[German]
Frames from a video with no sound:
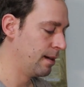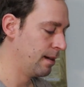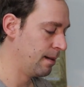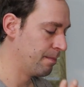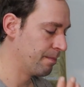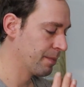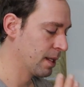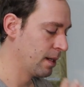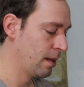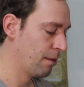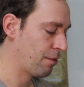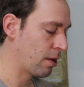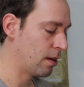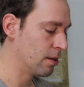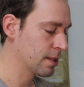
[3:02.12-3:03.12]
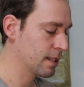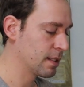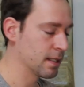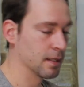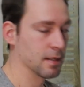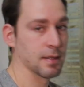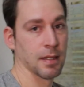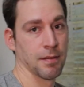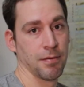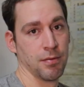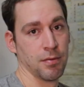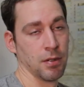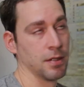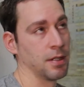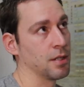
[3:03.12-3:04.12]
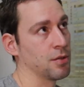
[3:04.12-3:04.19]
Ähm, vorausgesetzt ist dafür